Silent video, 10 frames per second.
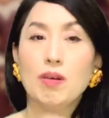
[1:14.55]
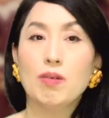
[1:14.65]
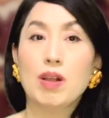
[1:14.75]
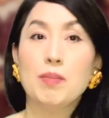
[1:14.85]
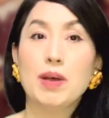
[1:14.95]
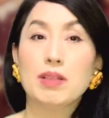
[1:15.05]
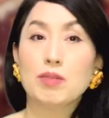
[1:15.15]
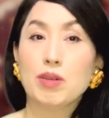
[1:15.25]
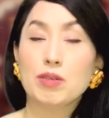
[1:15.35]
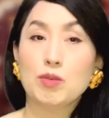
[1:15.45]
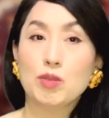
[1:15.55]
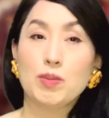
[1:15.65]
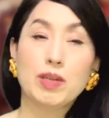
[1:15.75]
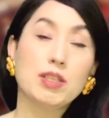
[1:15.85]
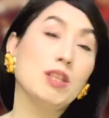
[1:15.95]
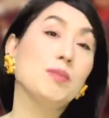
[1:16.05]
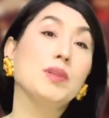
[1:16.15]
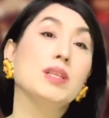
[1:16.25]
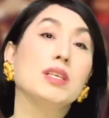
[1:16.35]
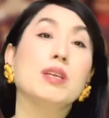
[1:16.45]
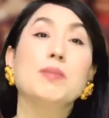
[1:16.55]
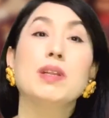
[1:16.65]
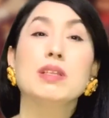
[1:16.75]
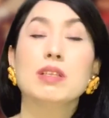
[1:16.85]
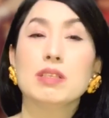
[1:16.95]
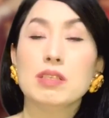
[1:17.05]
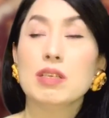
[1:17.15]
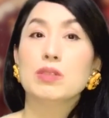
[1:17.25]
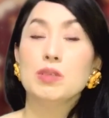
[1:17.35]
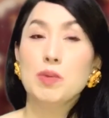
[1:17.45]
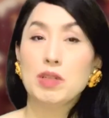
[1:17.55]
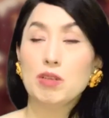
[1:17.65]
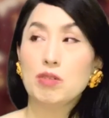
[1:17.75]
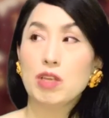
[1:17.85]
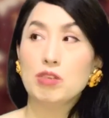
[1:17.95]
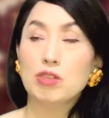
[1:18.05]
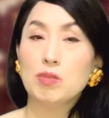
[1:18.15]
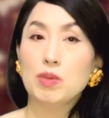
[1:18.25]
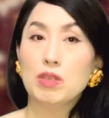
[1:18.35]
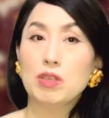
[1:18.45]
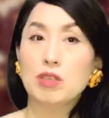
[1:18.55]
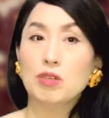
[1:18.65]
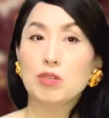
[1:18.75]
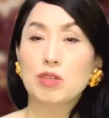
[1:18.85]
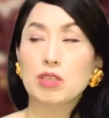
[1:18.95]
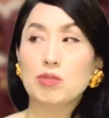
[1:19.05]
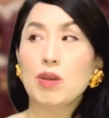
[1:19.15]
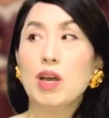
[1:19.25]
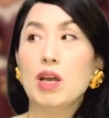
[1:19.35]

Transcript: オカマ」とかいう言葉がテレビで叫ばれてたし今でいう LGBT の人たちは